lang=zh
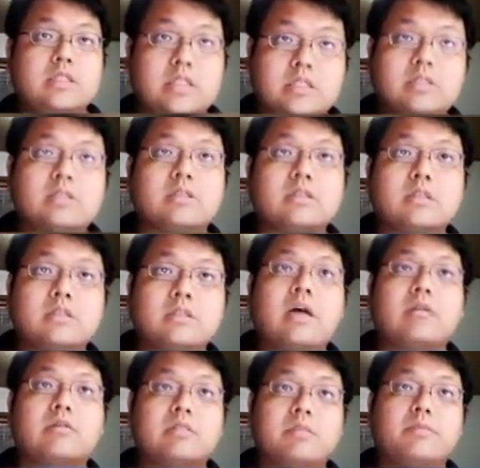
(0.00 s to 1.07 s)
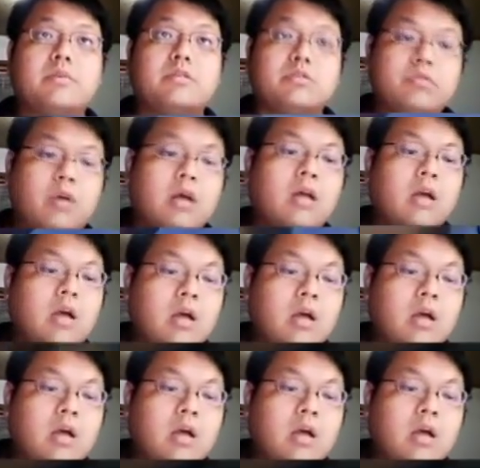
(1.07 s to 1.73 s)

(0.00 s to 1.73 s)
其实是要怎么算。